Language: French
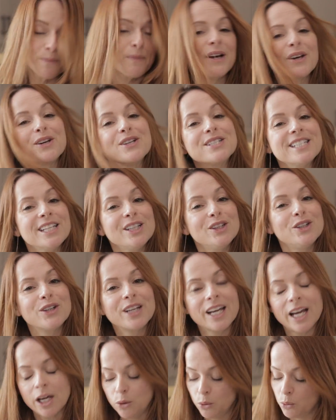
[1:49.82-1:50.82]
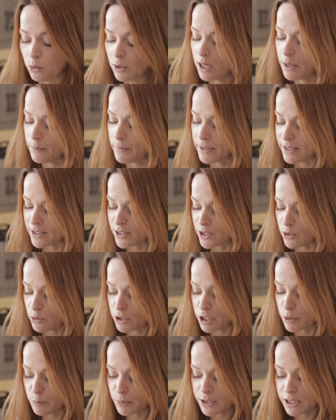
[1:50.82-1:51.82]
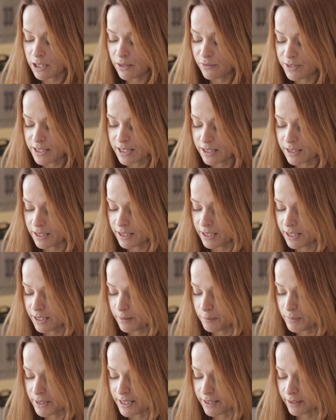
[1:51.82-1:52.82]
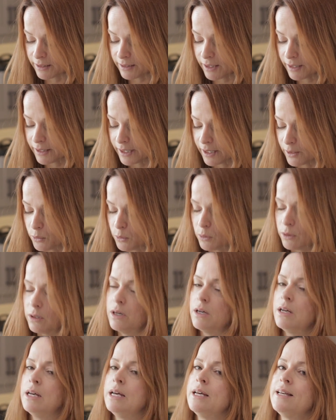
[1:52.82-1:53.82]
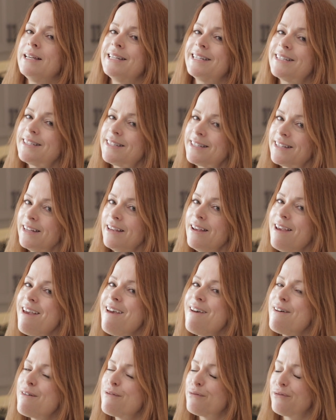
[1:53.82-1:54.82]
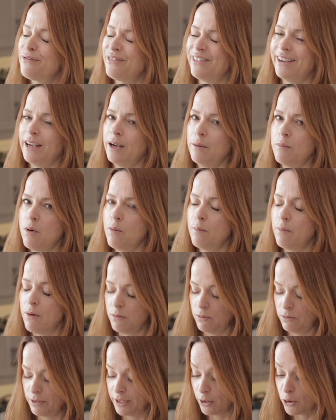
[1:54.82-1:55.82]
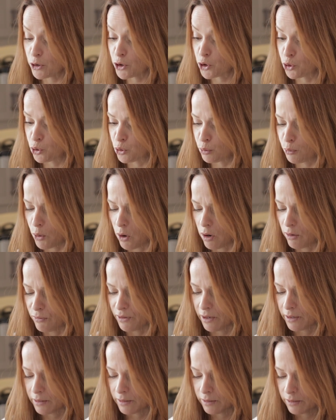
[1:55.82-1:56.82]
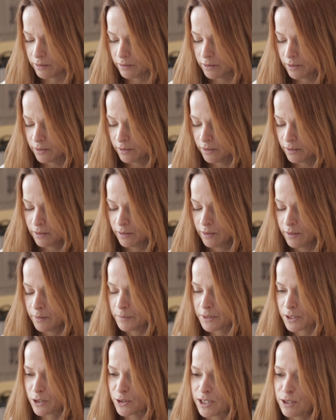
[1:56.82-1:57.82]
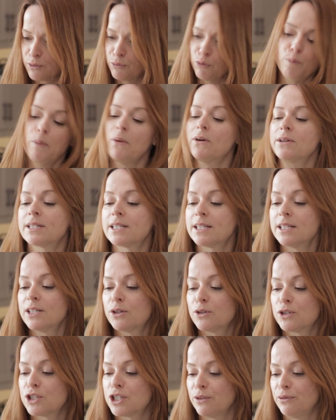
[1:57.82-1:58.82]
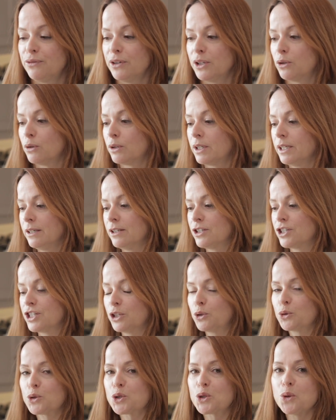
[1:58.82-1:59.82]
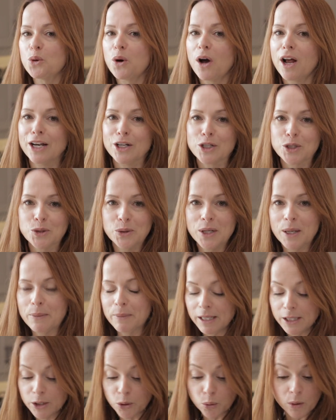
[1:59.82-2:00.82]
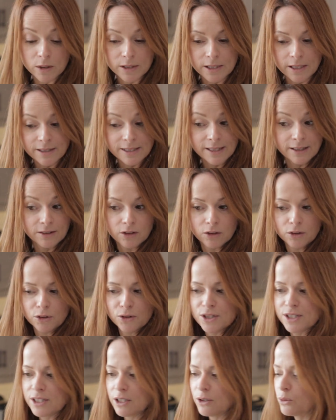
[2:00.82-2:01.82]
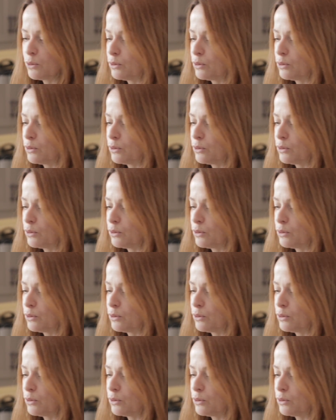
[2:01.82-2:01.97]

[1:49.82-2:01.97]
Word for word: comme ma recette de granola maison. Je sais pas si vous avez essayé, mais céréales granola, c'est vraiment bon. D'ailleurs, je suis due pour en faire que si vous pensez que j'ai fait toutes les. J'ai toujours sous la main les 350 recettes